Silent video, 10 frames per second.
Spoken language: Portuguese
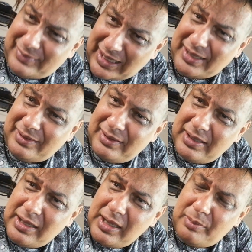Né?
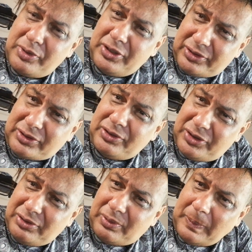Por isso que eu
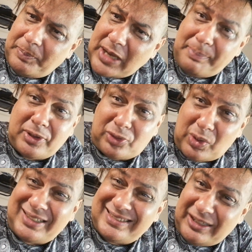digo, a
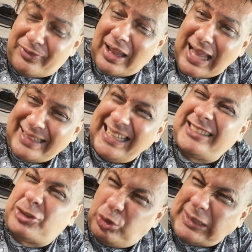pessoa antes de falar tem
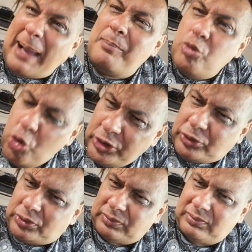que estudar
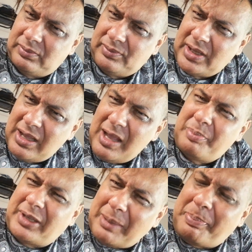muito
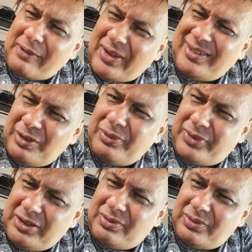porque para fazer um
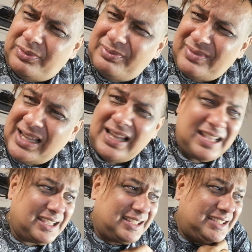vídeo
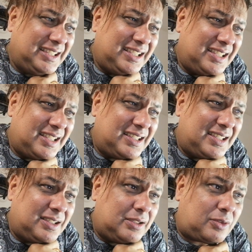e
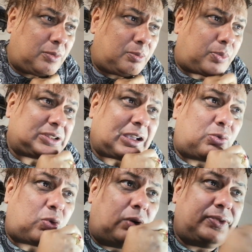botar
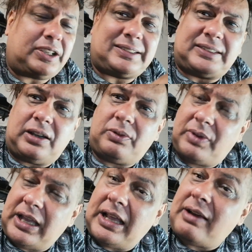com
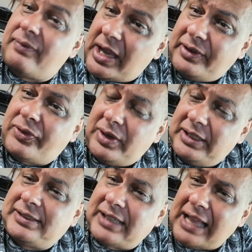convicção, ela vai
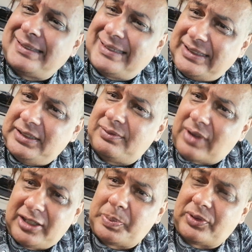influenciar sim
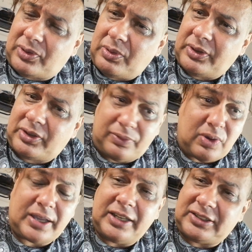várias pessoas que
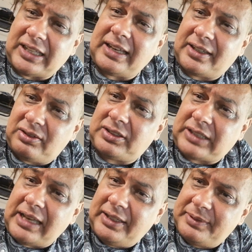vão acreditar naquilo que
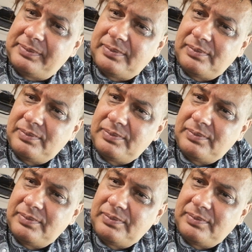está ali.